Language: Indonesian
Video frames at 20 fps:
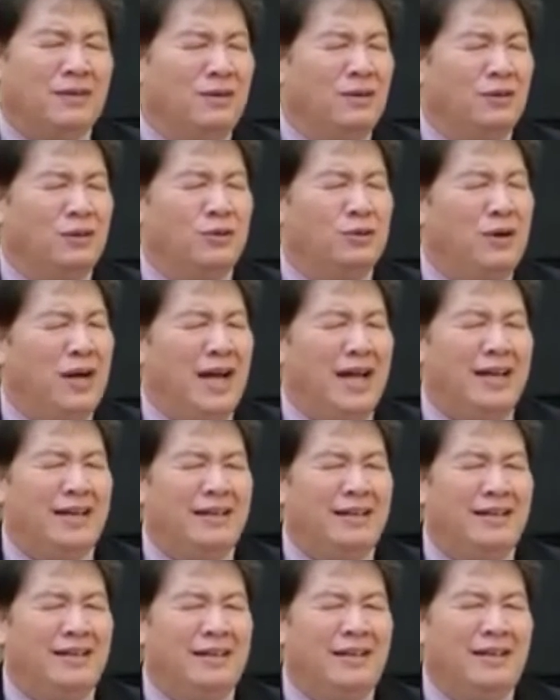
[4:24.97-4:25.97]
Oh
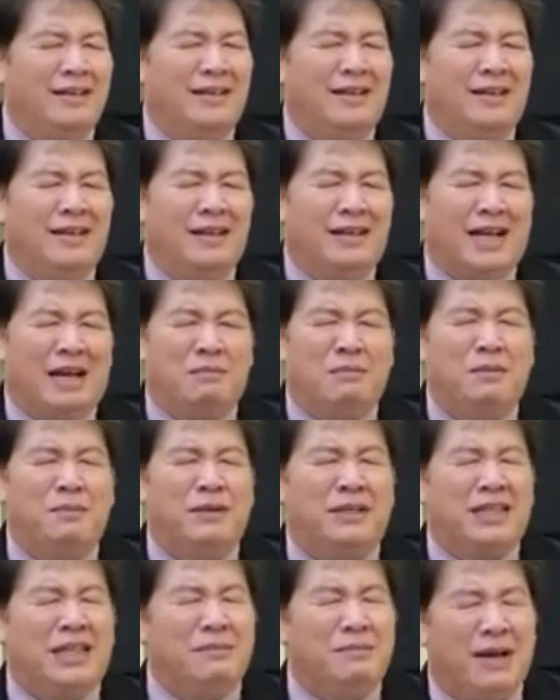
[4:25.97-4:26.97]
Tuhan, kami
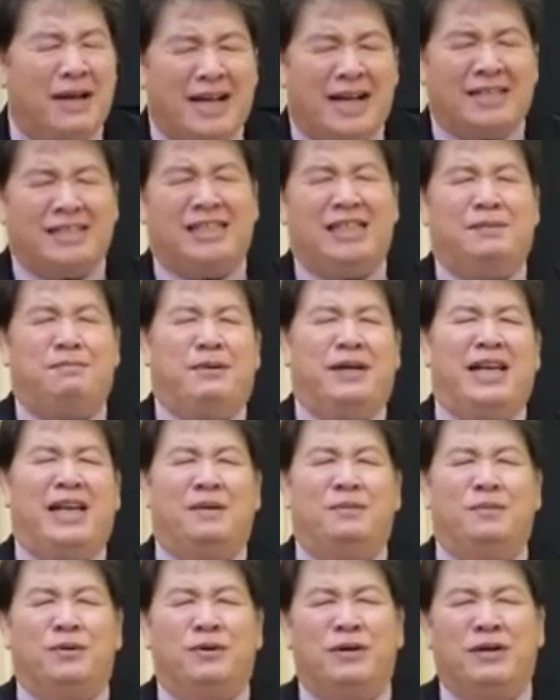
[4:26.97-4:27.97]
berterima kasih
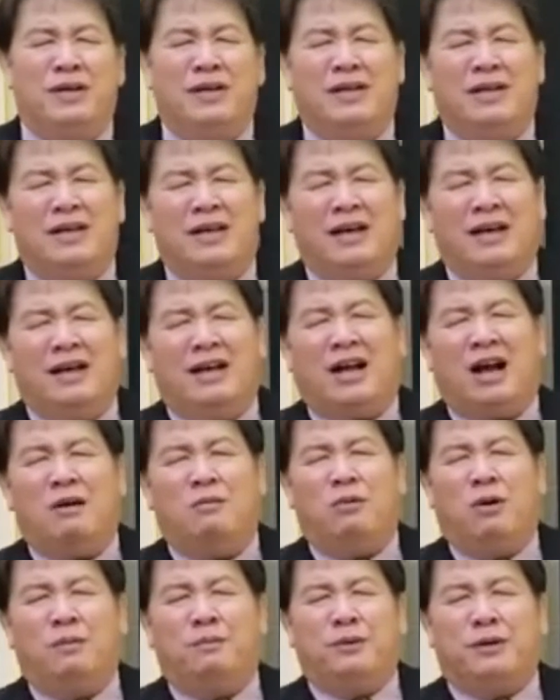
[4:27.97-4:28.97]
padamu.
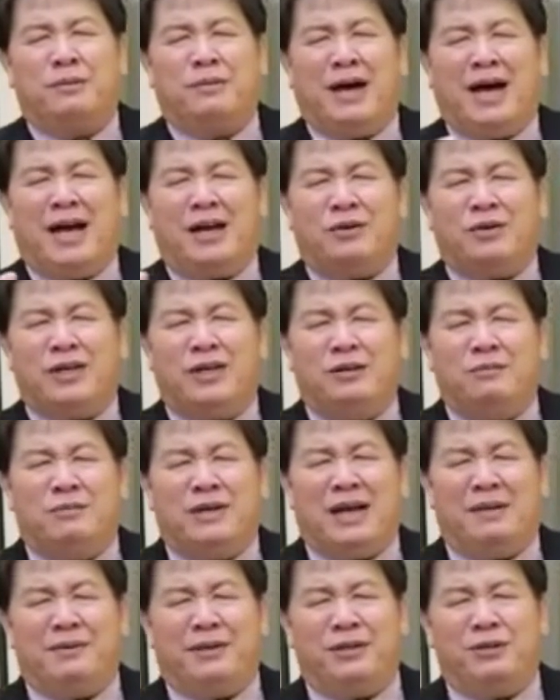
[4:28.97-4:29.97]
Engkau mau perbaharui
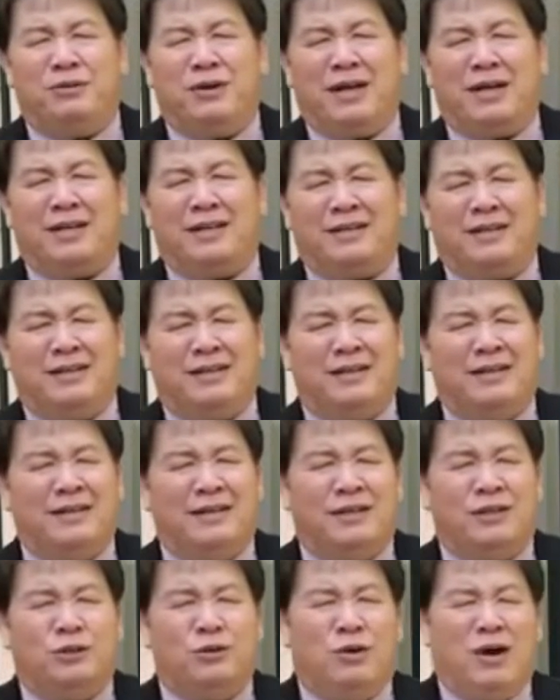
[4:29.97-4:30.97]
hidup kami Tuhan.
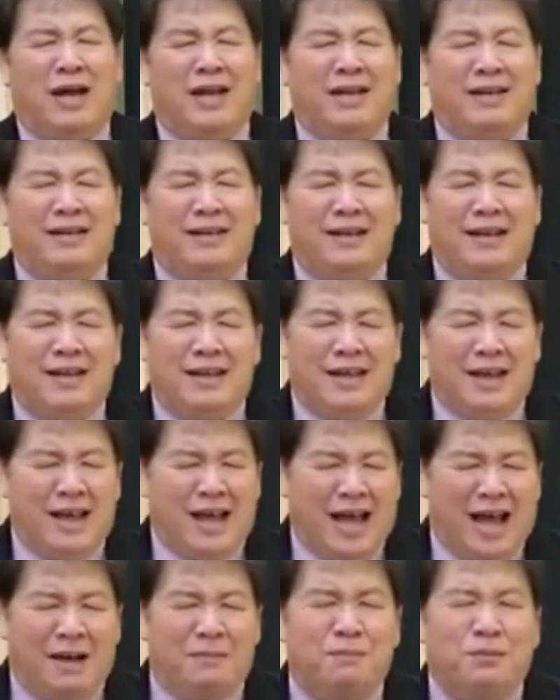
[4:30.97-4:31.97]
Tuhan,
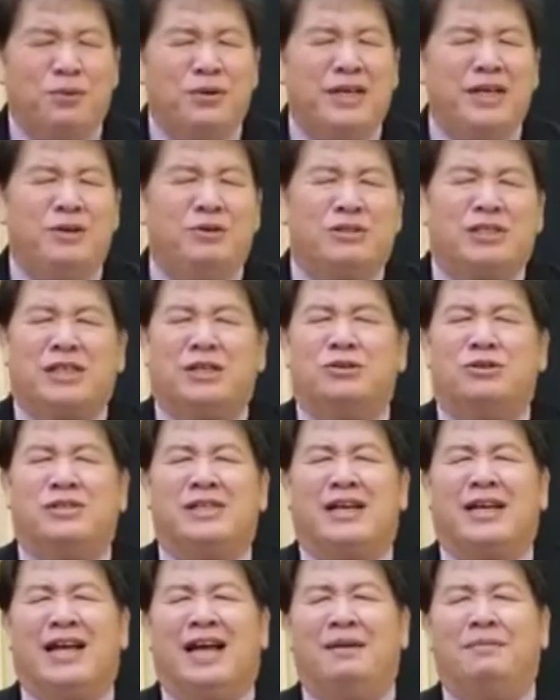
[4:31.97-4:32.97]
ampuni
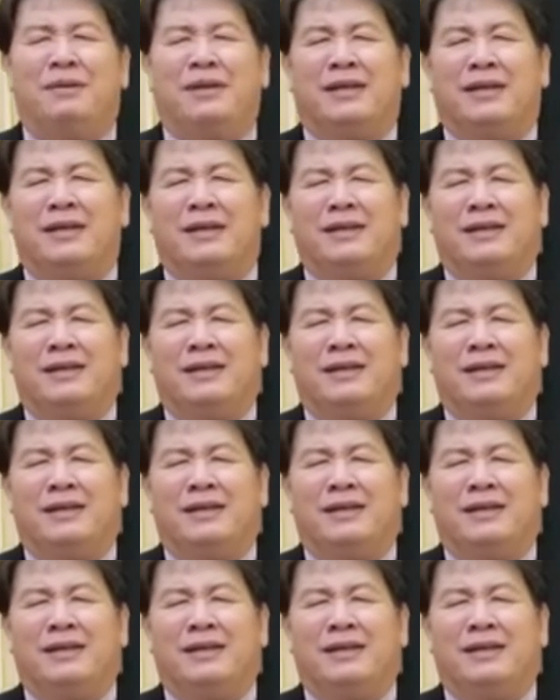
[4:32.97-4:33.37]
dosa-dosa kami.